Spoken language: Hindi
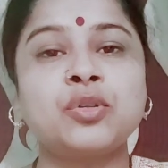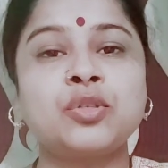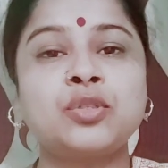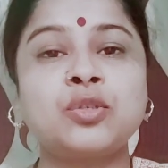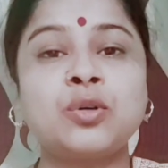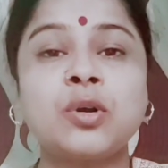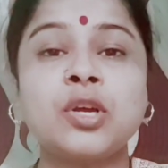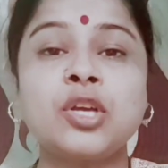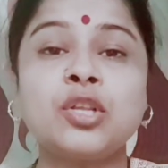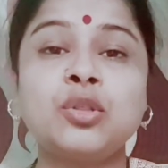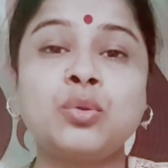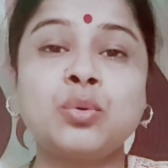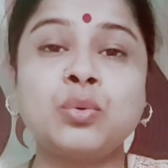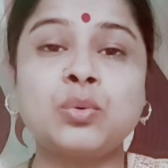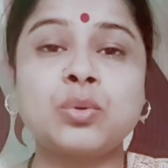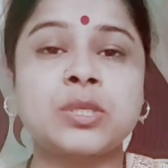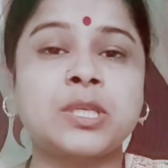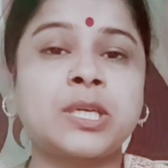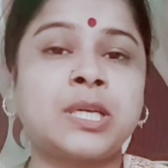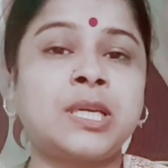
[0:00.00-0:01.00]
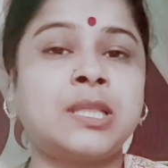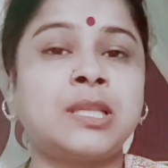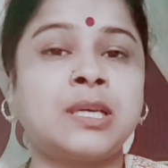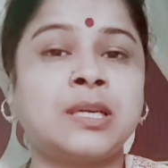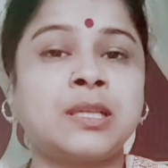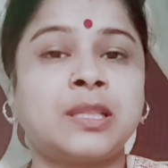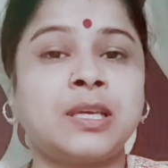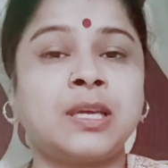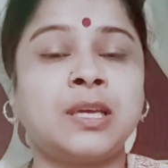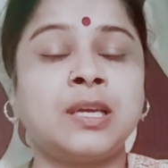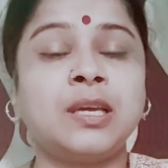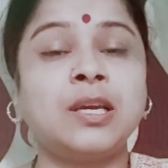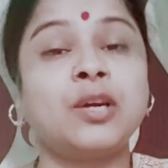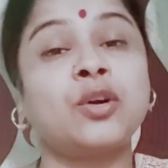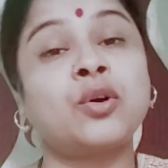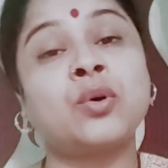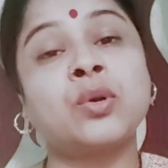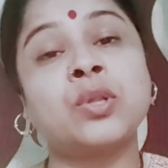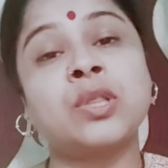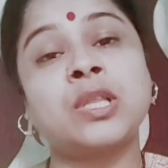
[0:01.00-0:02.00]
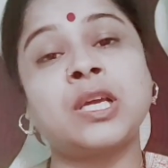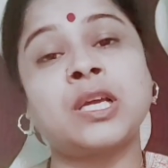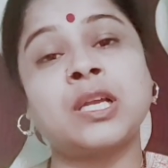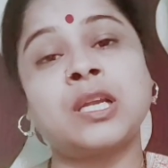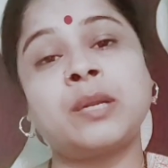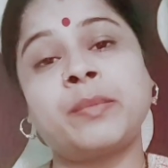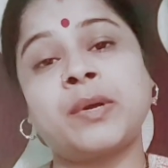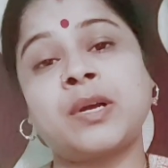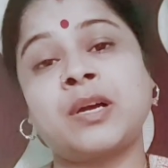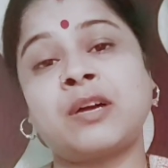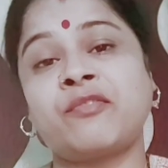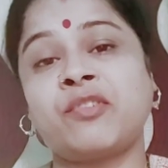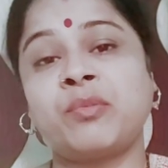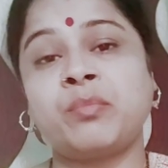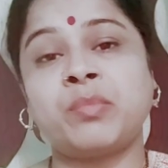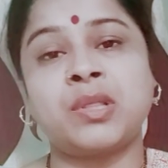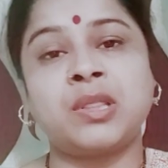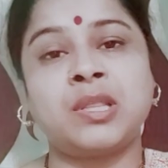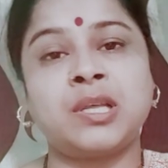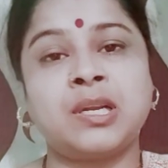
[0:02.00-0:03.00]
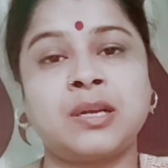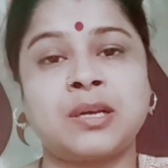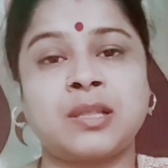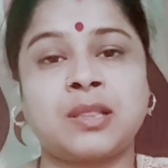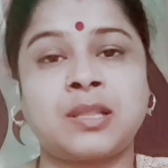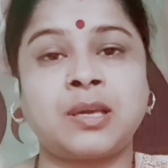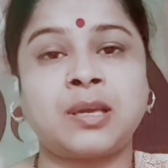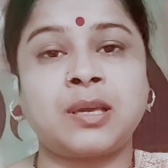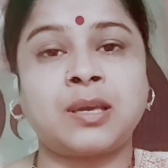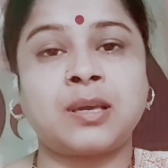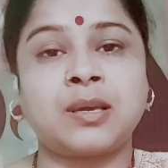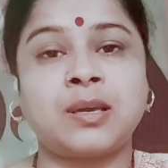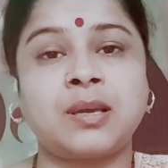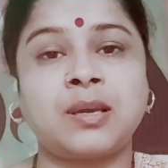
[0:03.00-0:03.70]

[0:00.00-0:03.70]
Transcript: जो कि दूर से ही दिखते हैं और देखने में काफ़ी भद्दे लगते हैं